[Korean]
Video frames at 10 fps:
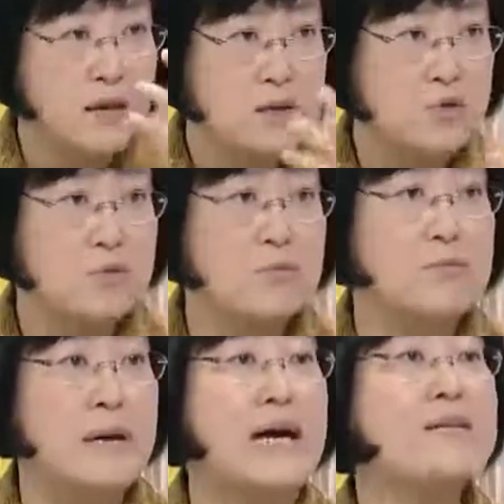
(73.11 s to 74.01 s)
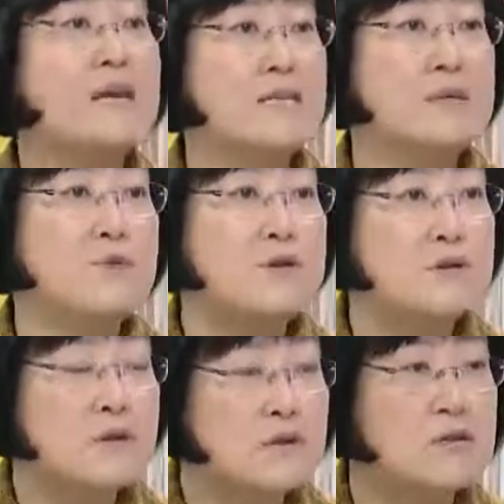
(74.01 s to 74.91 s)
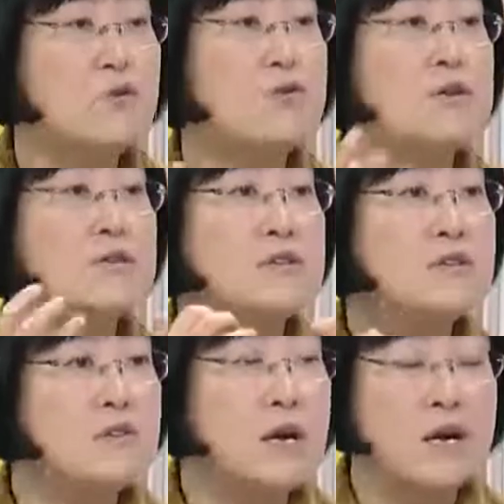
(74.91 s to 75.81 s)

좀 반응하시면서 그 놀이를 네. 끝,